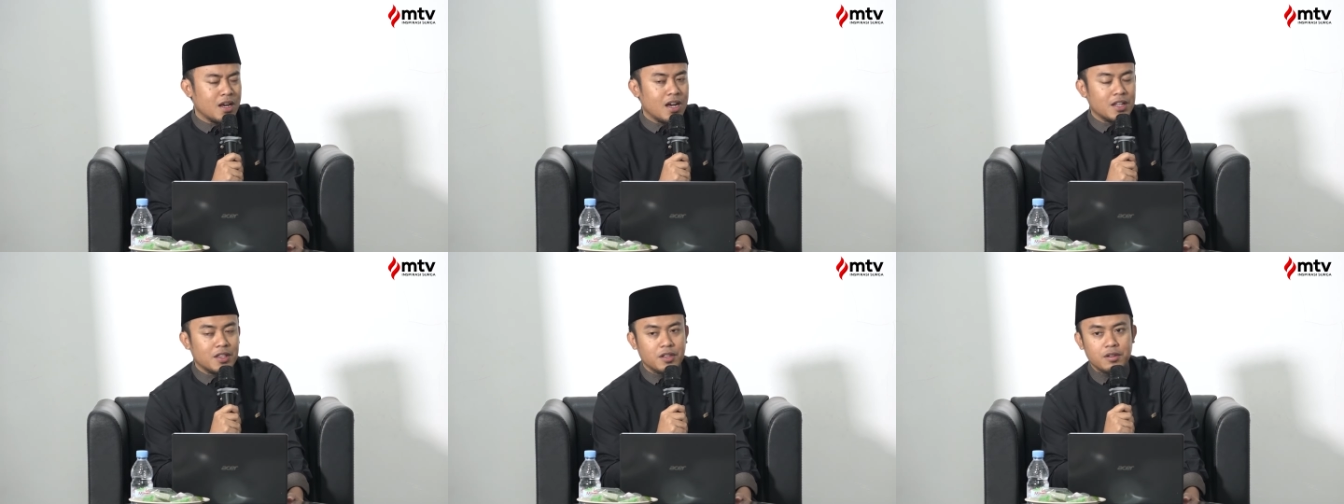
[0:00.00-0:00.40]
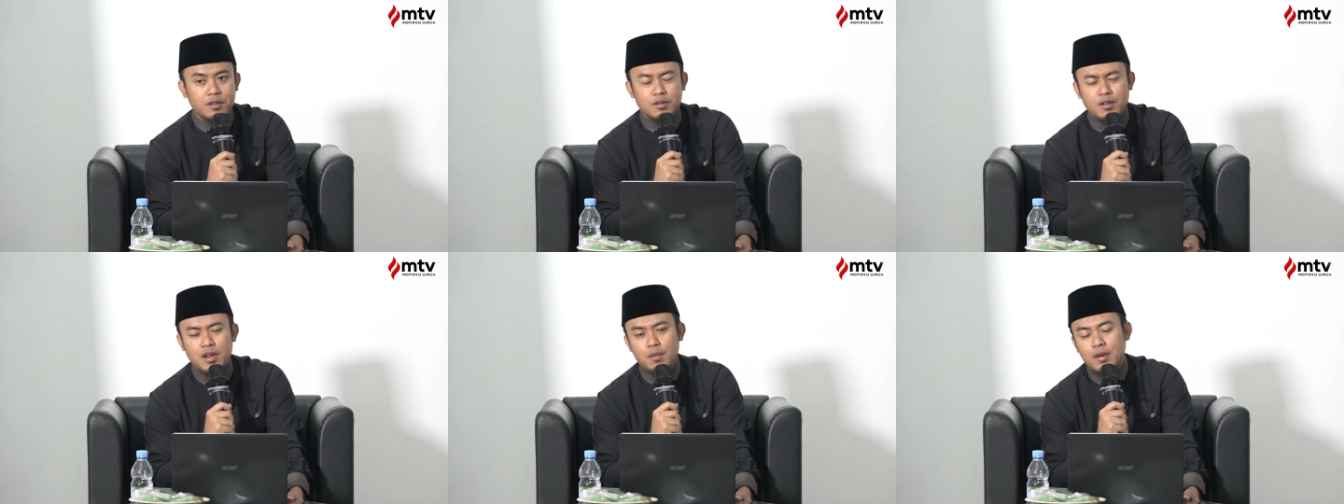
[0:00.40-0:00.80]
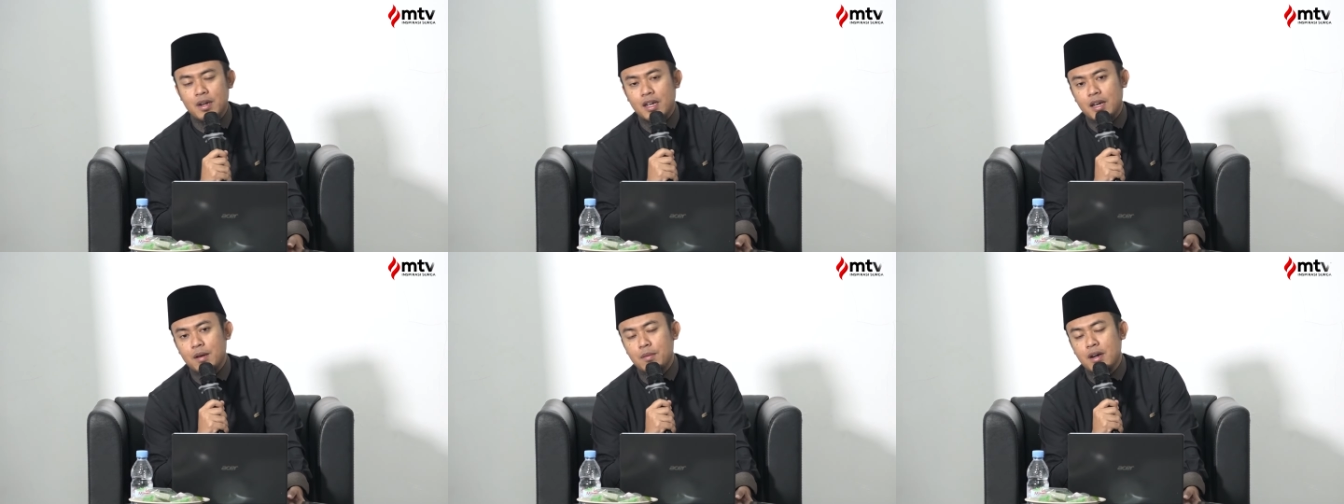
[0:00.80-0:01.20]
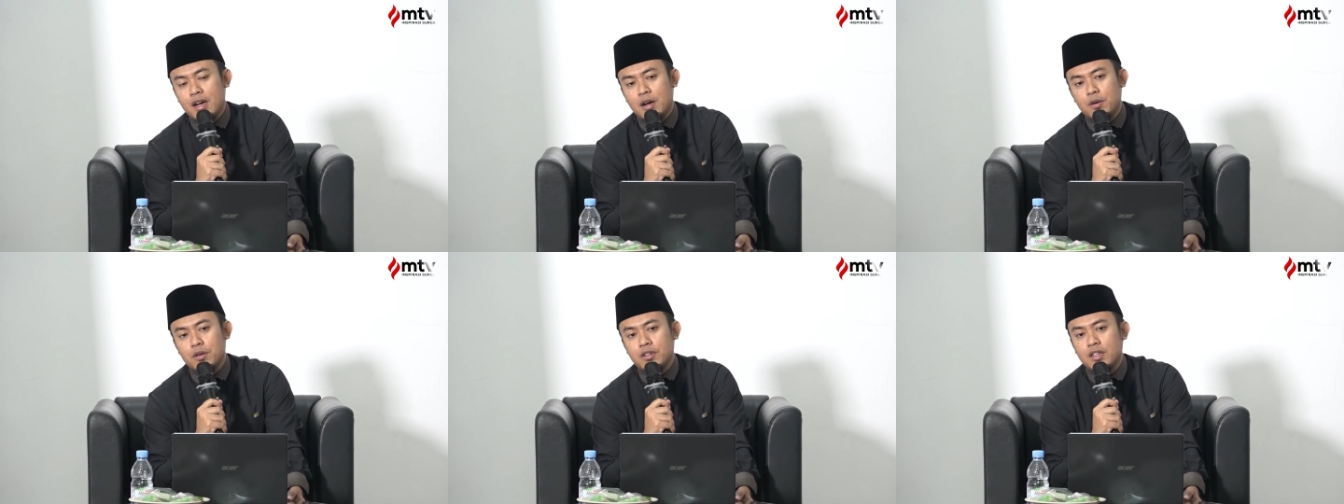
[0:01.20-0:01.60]
atau juga mereka
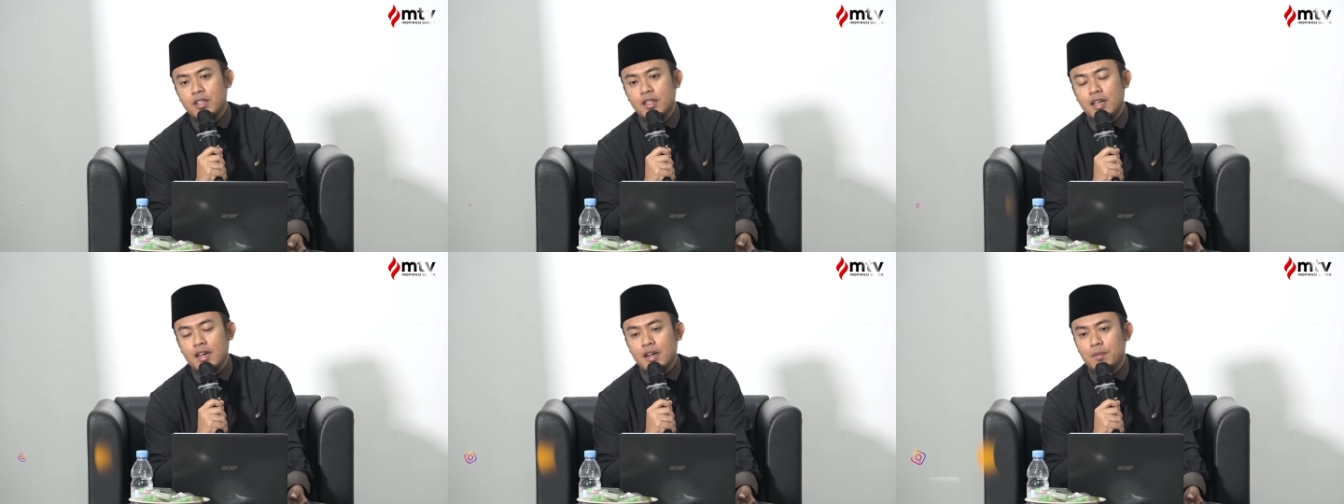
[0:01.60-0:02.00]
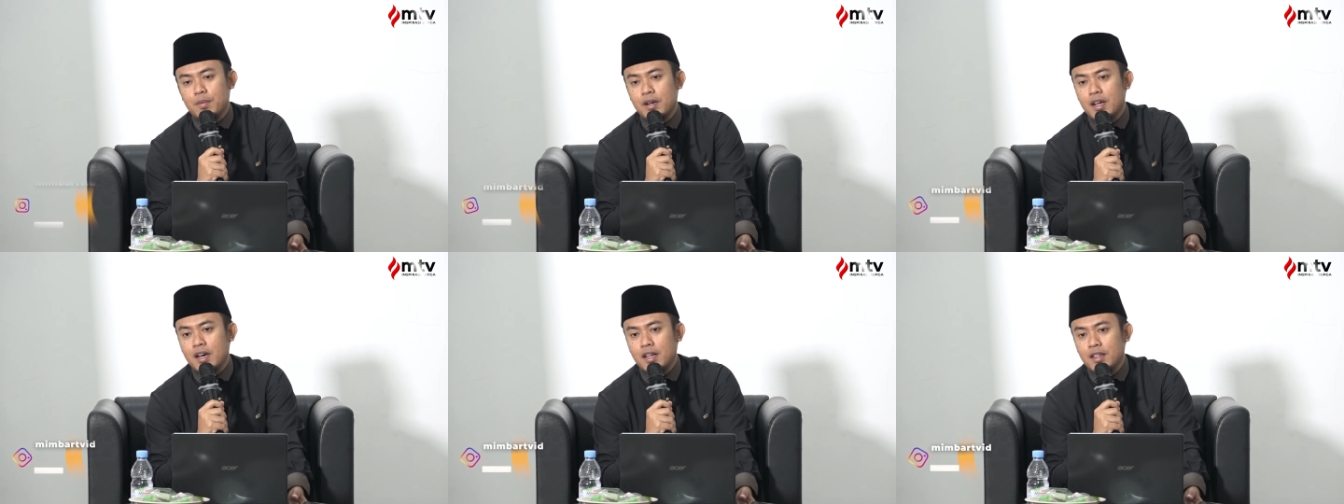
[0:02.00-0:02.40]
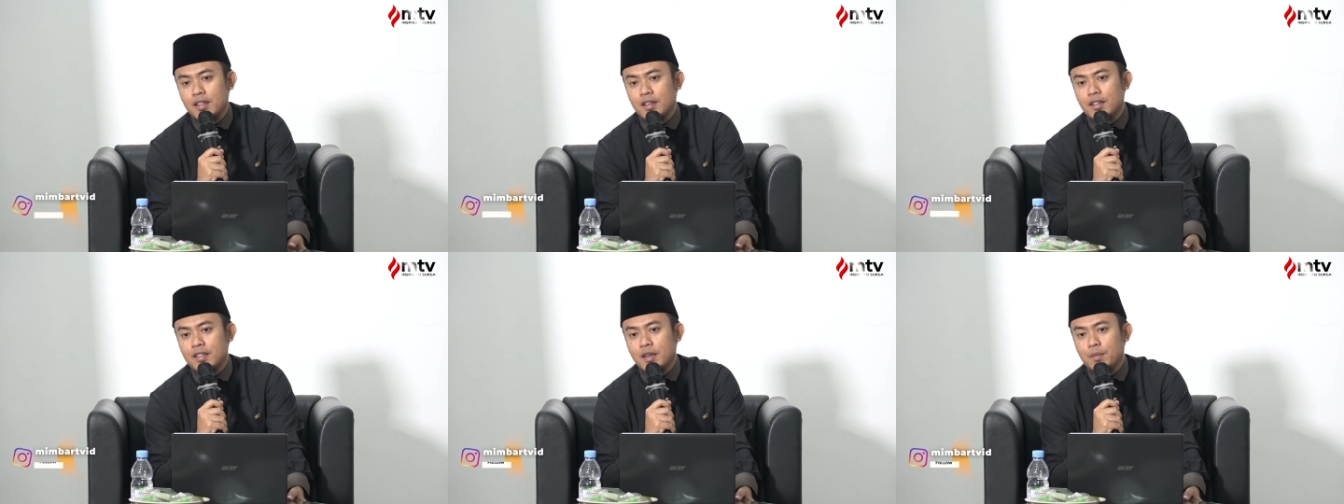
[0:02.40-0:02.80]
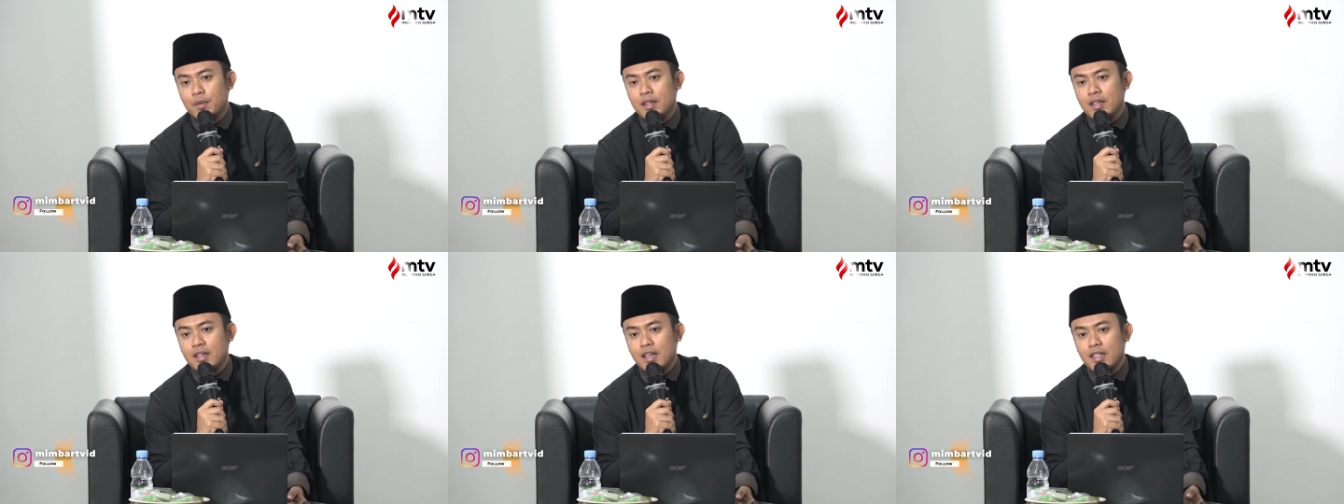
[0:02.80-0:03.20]
mengaku cinta kepada Allah
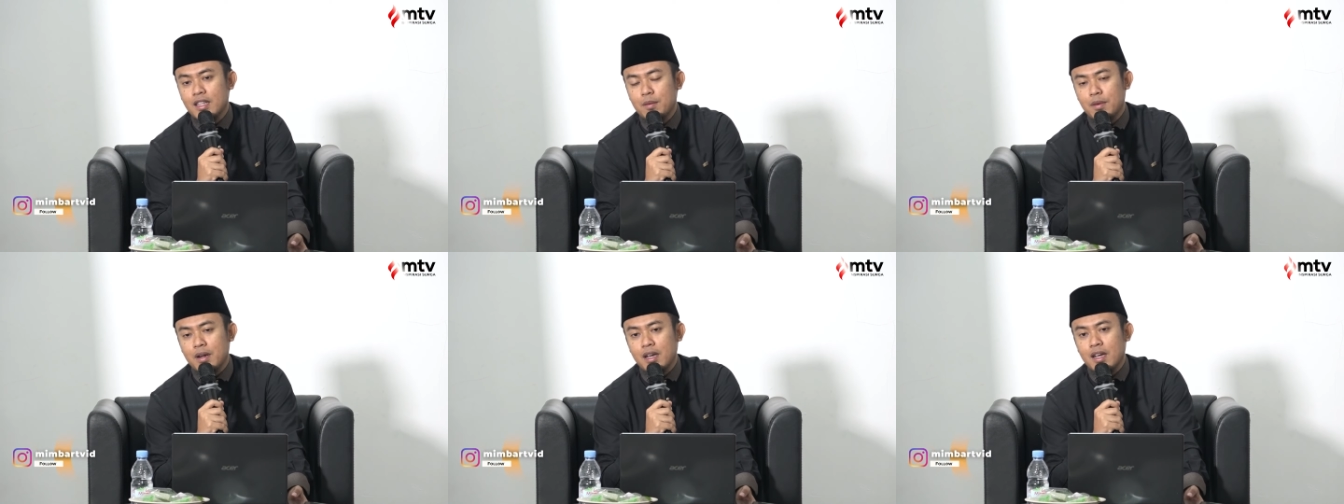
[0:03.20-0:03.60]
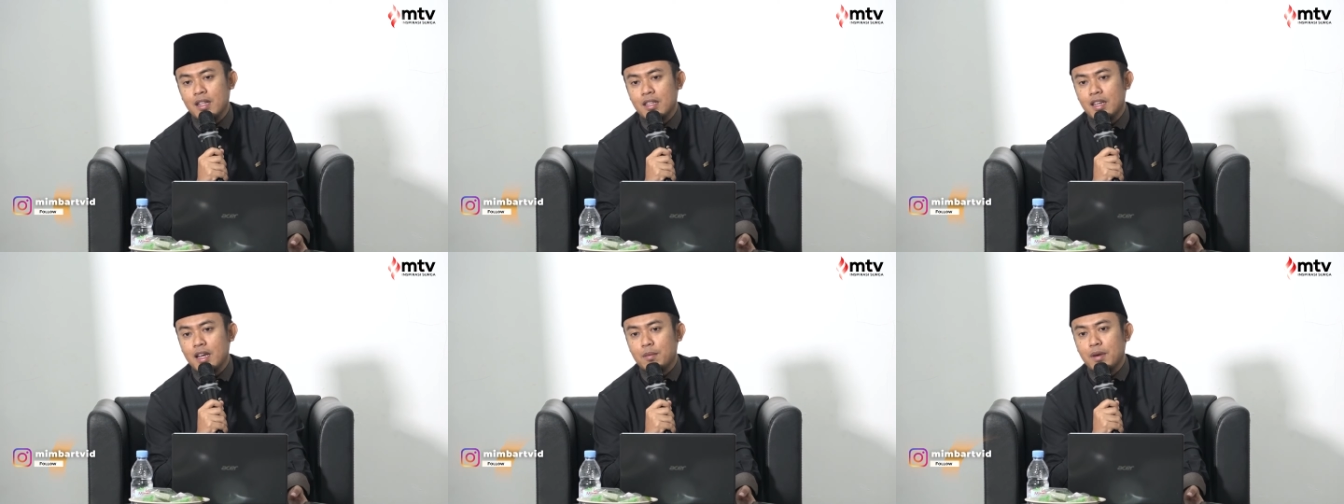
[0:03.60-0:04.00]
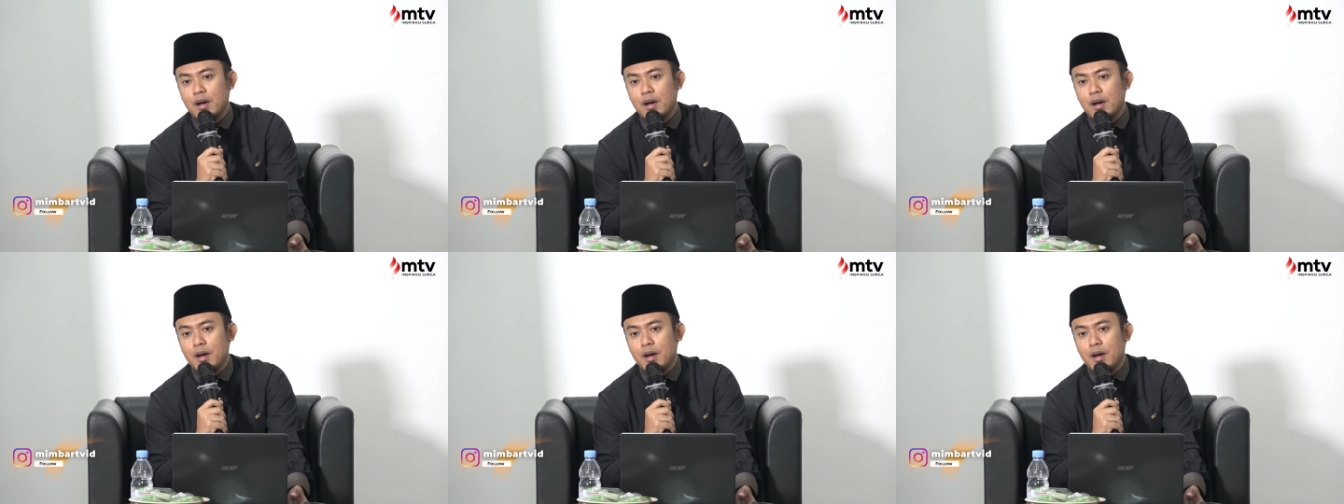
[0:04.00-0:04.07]
tapi ternyata mereka tidak